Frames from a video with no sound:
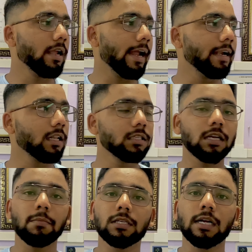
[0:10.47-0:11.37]
एंटीजन
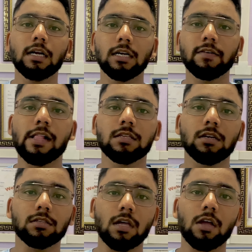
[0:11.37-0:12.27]
हमेशा ईडीटी वाइल से
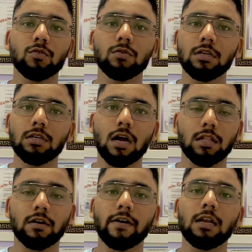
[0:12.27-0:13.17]
लगता है क्योंकि
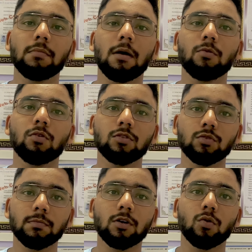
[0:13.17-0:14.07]
अदर वाइल में आप लोग तो
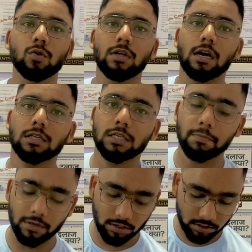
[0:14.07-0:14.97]
उसमें क्लोड हो जाएगा
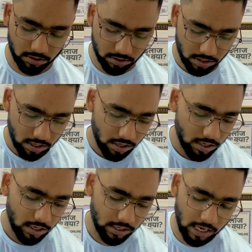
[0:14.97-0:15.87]

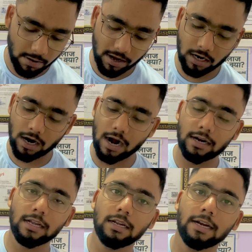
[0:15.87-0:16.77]
सैंपल ये हमारा कार्ड
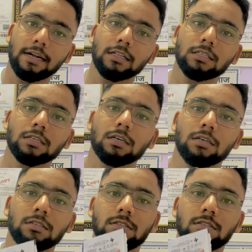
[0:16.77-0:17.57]
है एंटीजन का